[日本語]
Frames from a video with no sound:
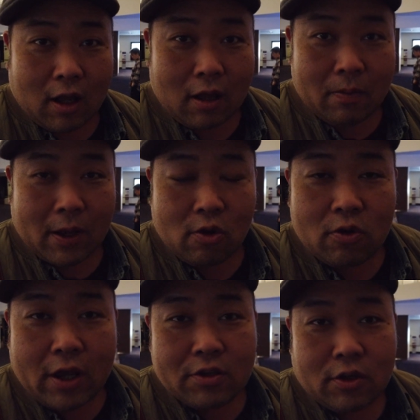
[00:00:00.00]
タ
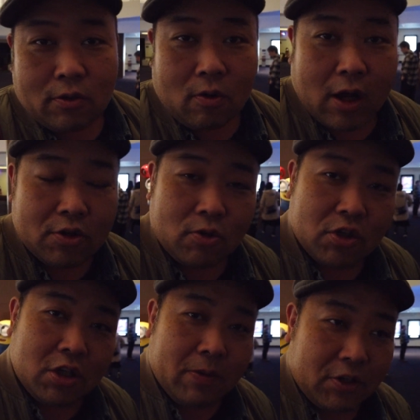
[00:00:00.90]
バトルエンジェルを鑑賞
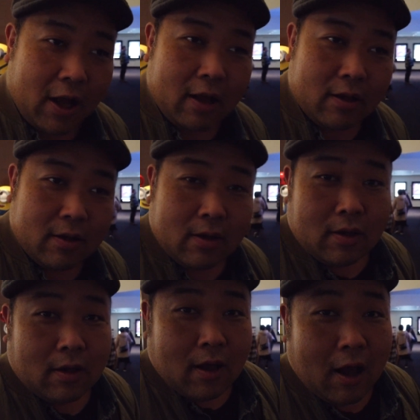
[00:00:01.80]
しに来ました。
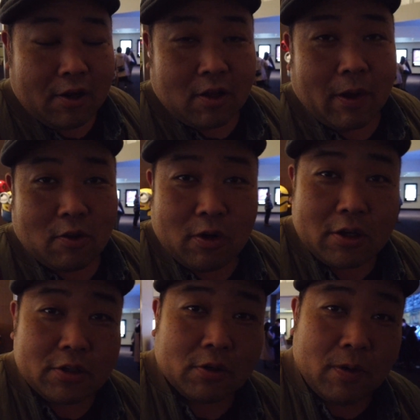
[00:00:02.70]

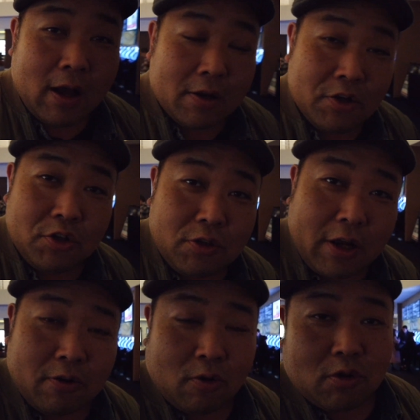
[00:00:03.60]
アリータバトルエンジェルはにじゅう
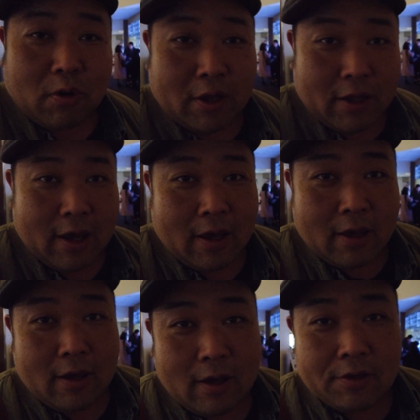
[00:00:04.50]
ねんの時を経て、
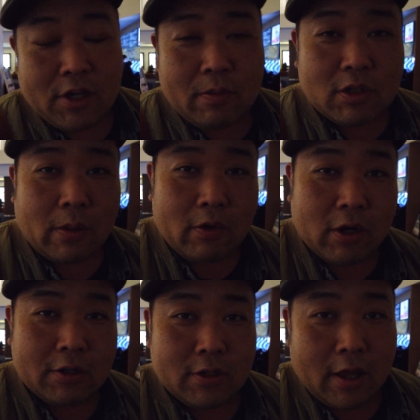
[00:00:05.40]

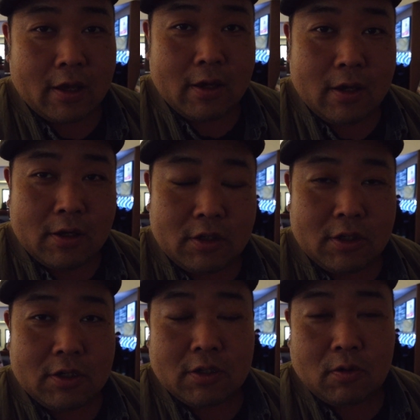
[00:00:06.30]
ジェームス・キャメロンがですね、
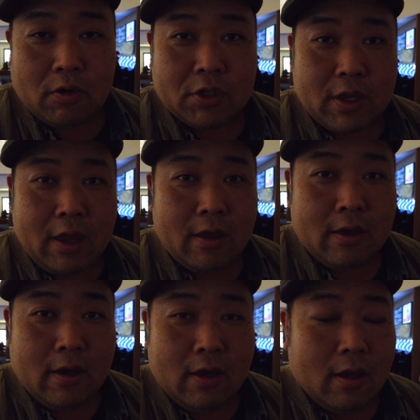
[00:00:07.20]
指揮をして、
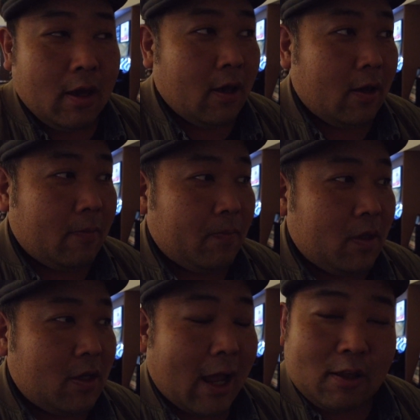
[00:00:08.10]

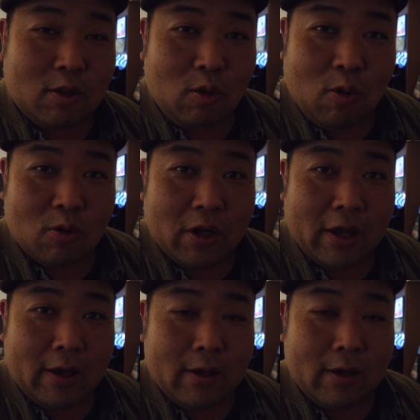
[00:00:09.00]
えー、やっとのことで